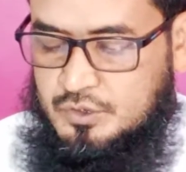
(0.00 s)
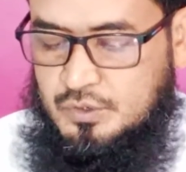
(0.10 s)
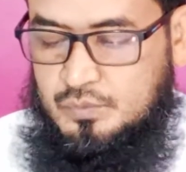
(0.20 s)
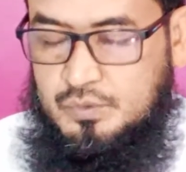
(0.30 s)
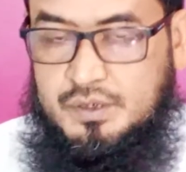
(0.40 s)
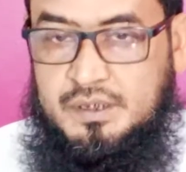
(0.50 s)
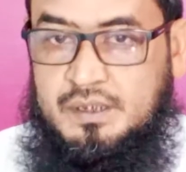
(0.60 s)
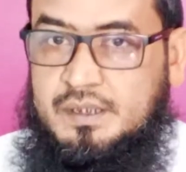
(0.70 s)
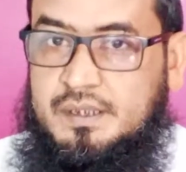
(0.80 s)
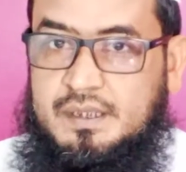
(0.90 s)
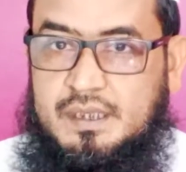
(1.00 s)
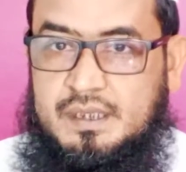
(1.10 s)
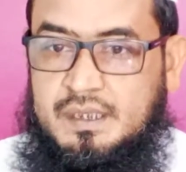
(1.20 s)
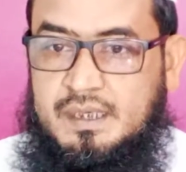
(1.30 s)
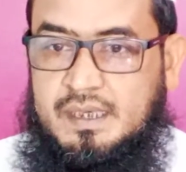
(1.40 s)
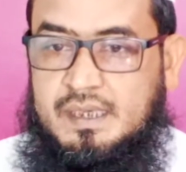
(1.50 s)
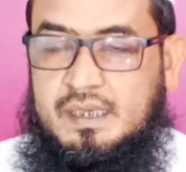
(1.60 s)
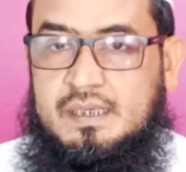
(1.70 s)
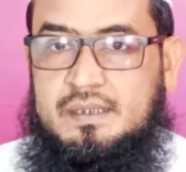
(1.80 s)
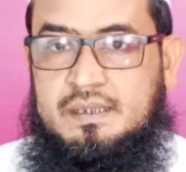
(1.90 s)
ज़रूरी नहीं है
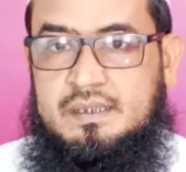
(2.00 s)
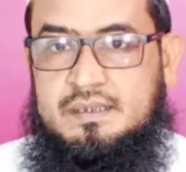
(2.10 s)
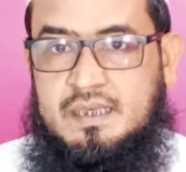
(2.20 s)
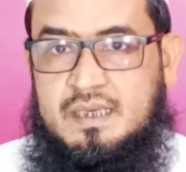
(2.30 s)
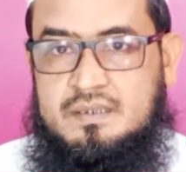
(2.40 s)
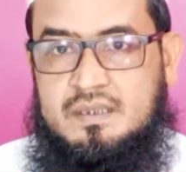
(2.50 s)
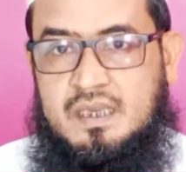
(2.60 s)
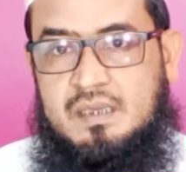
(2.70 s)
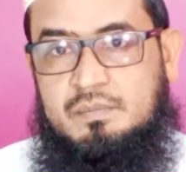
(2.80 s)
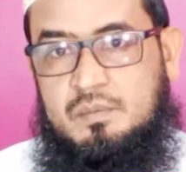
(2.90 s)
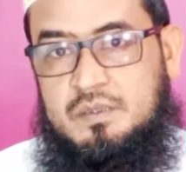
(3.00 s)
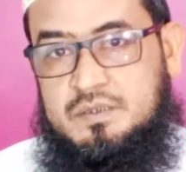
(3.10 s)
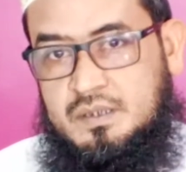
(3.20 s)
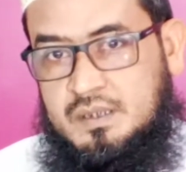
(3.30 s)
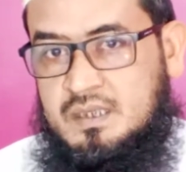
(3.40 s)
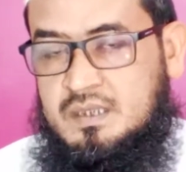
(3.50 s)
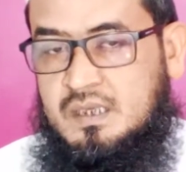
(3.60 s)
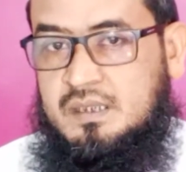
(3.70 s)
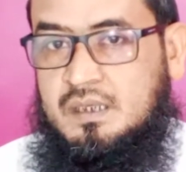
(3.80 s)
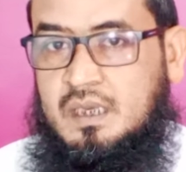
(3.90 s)
यानी जहाँ सालबा वसीता
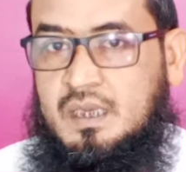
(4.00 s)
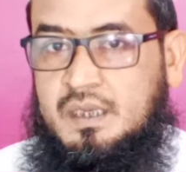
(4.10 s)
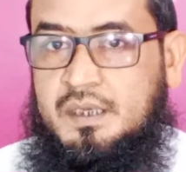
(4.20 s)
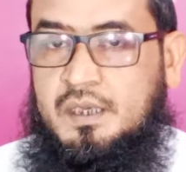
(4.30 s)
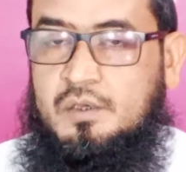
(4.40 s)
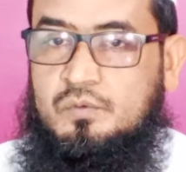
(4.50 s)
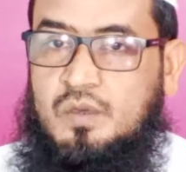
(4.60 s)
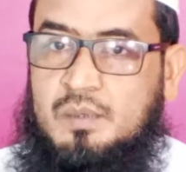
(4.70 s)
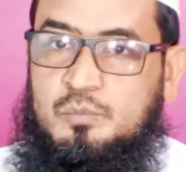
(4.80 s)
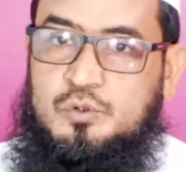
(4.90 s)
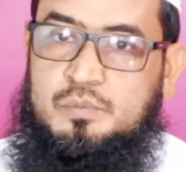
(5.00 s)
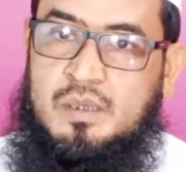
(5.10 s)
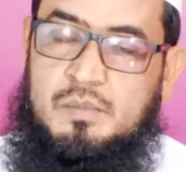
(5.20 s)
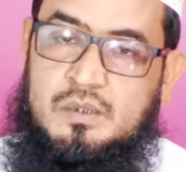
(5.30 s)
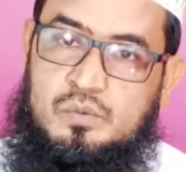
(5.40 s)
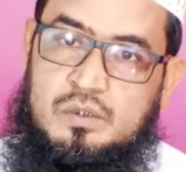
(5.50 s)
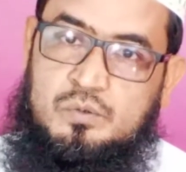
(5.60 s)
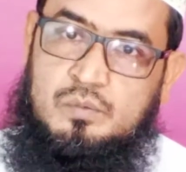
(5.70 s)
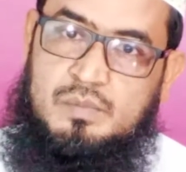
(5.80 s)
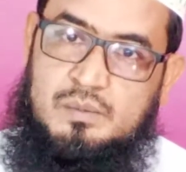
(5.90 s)
सादिक आए वहाँ मूजबा
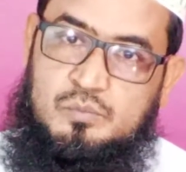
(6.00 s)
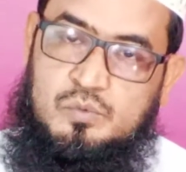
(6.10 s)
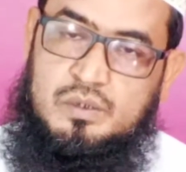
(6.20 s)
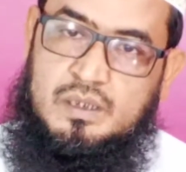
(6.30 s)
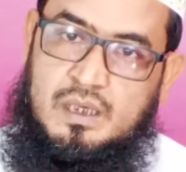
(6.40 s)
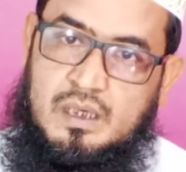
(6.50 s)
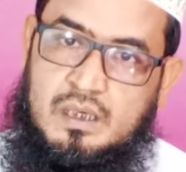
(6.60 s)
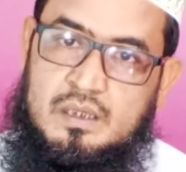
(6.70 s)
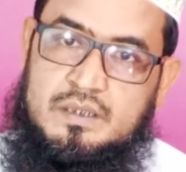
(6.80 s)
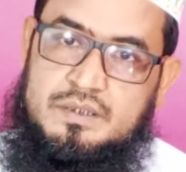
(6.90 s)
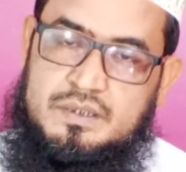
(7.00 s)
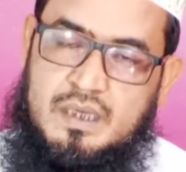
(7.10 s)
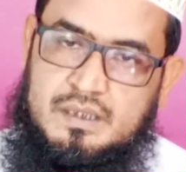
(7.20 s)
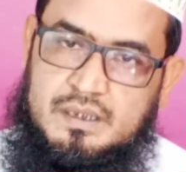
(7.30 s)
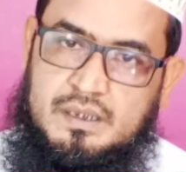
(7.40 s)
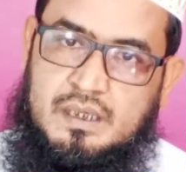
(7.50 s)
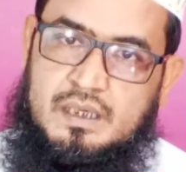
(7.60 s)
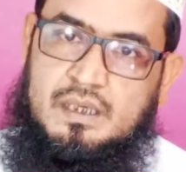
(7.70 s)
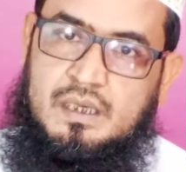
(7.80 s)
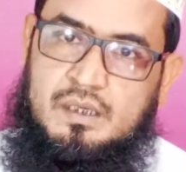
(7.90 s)
मादुलतुलमहमूल का सादिक
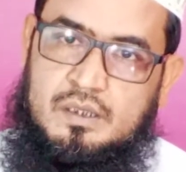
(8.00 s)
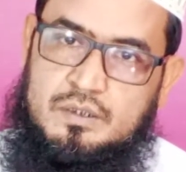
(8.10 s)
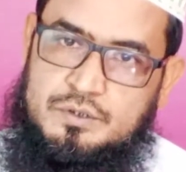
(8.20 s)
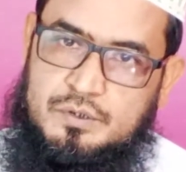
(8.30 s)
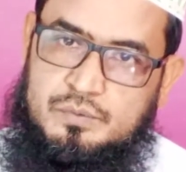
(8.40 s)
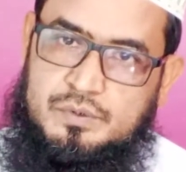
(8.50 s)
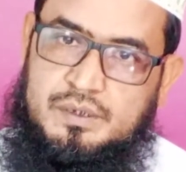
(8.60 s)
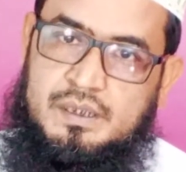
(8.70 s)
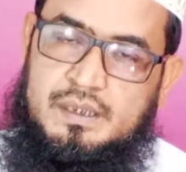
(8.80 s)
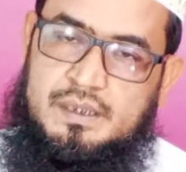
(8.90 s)
आना ज़रूरी